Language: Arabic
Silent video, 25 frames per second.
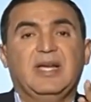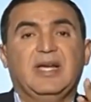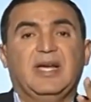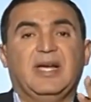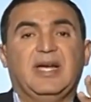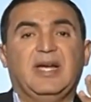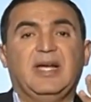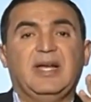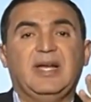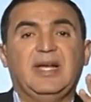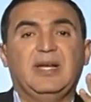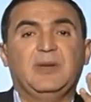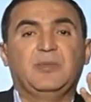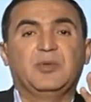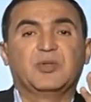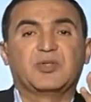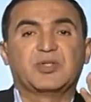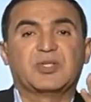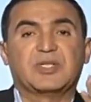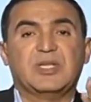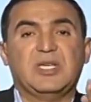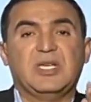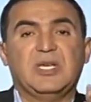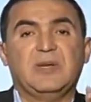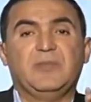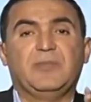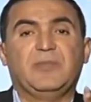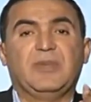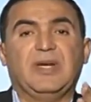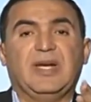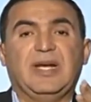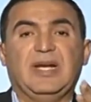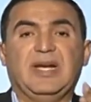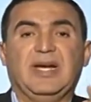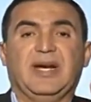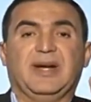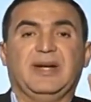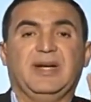اللي بتصيب
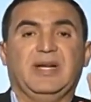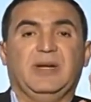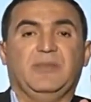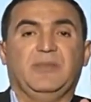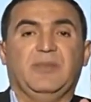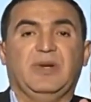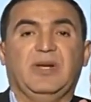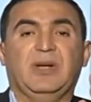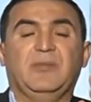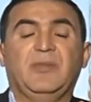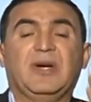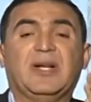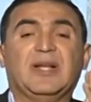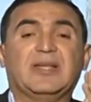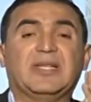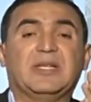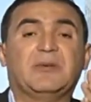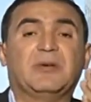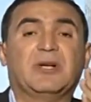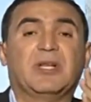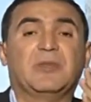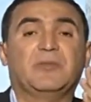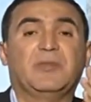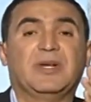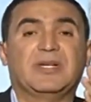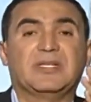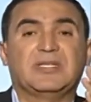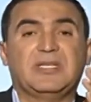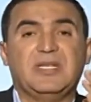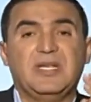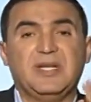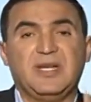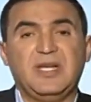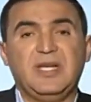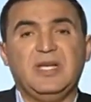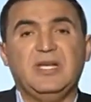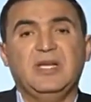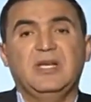الأغنام المرض ده مرض
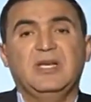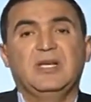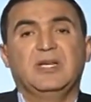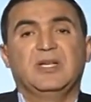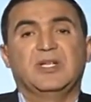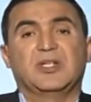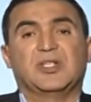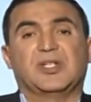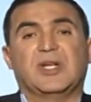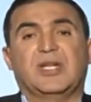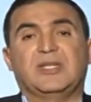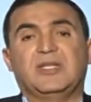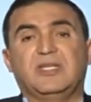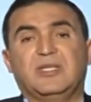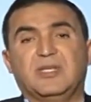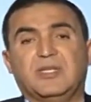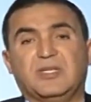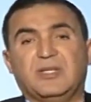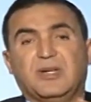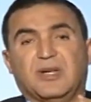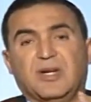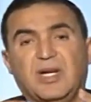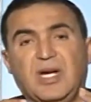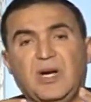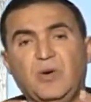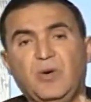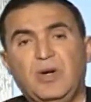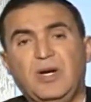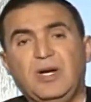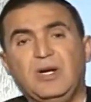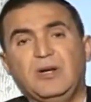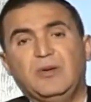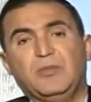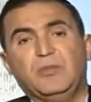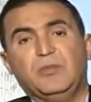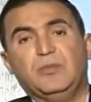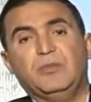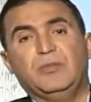بكتيري شديد
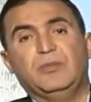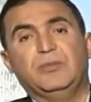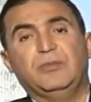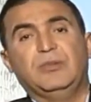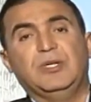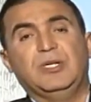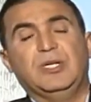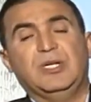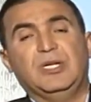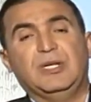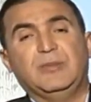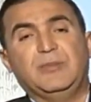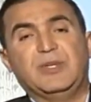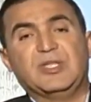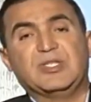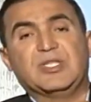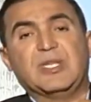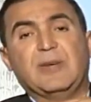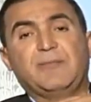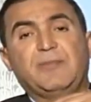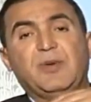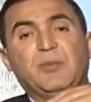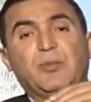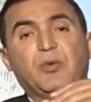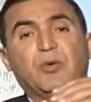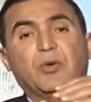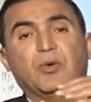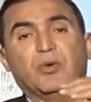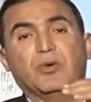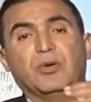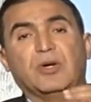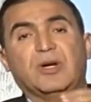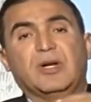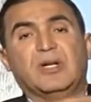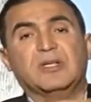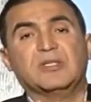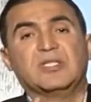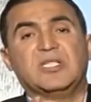الضراوة بتسببه
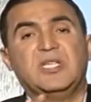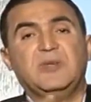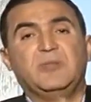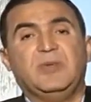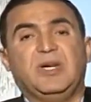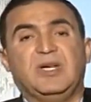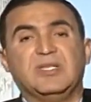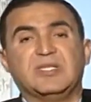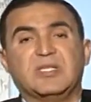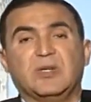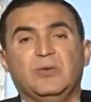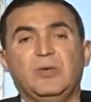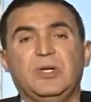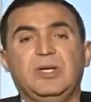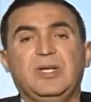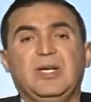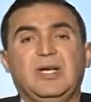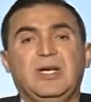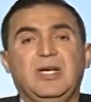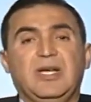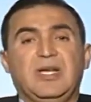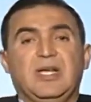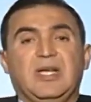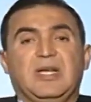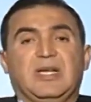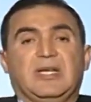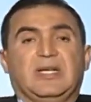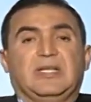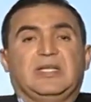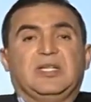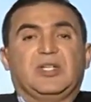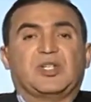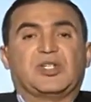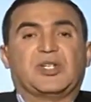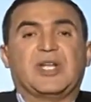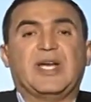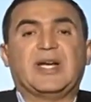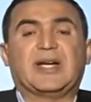جراثيم عصوية
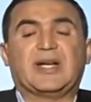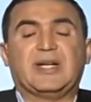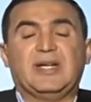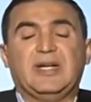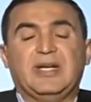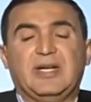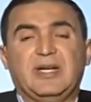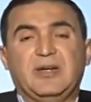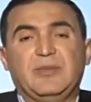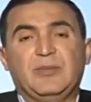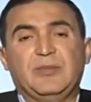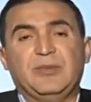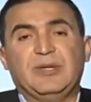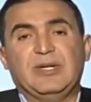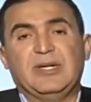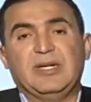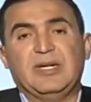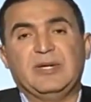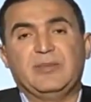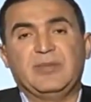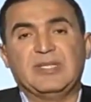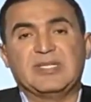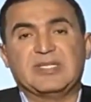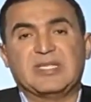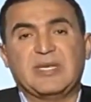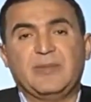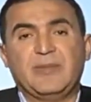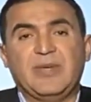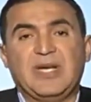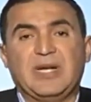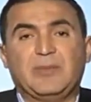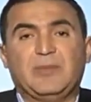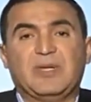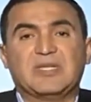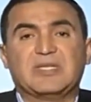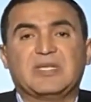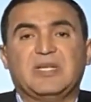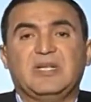الشكل بنسميها
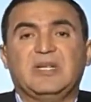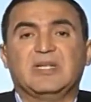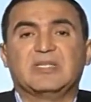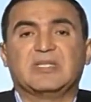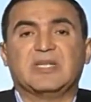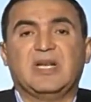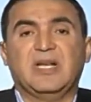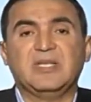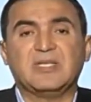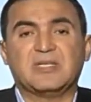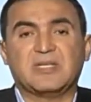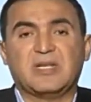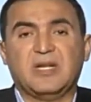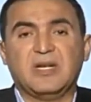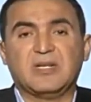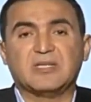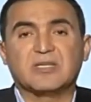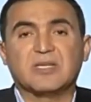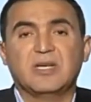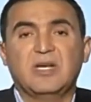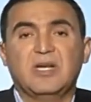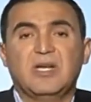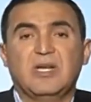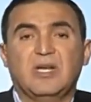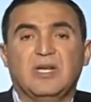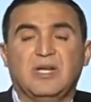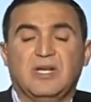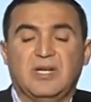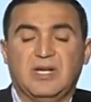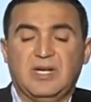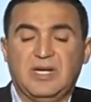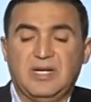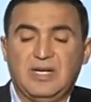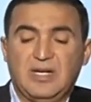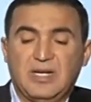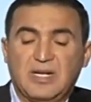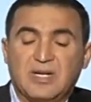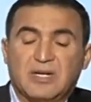الباسيلس أنثراكس
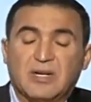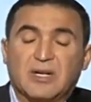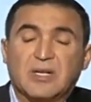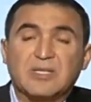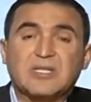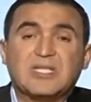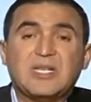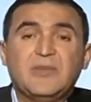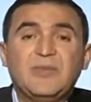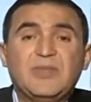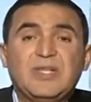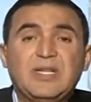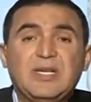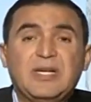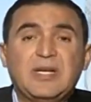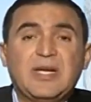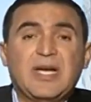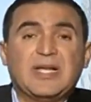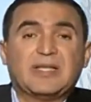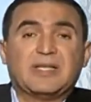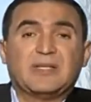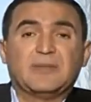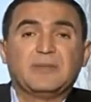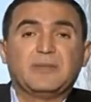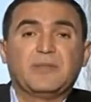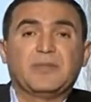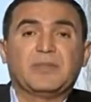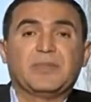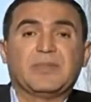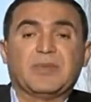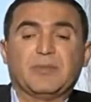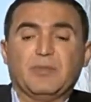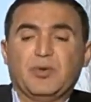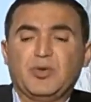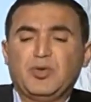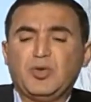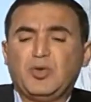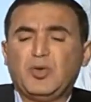الجراثيم ديت
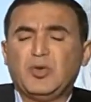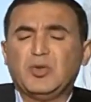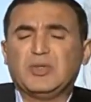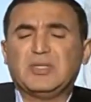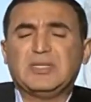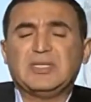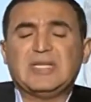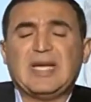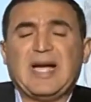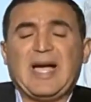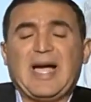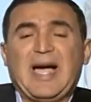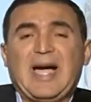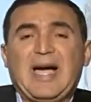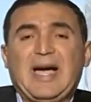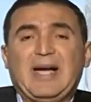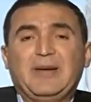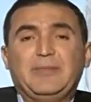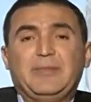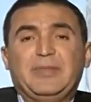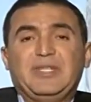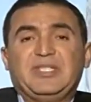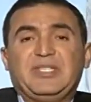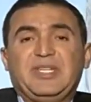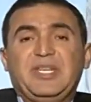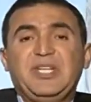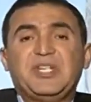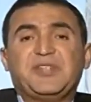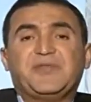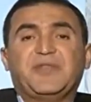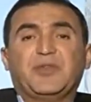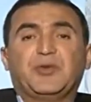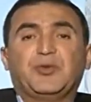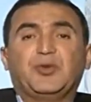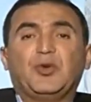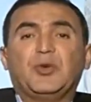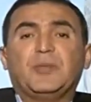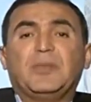بتقعد بتعيش
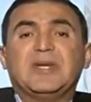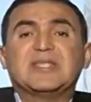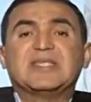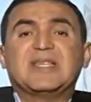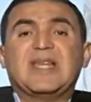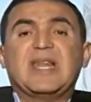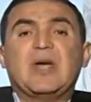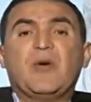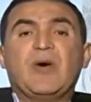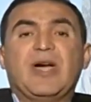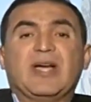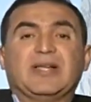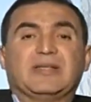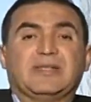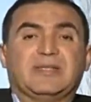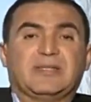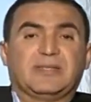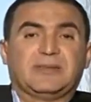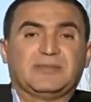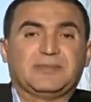في التربة سنوات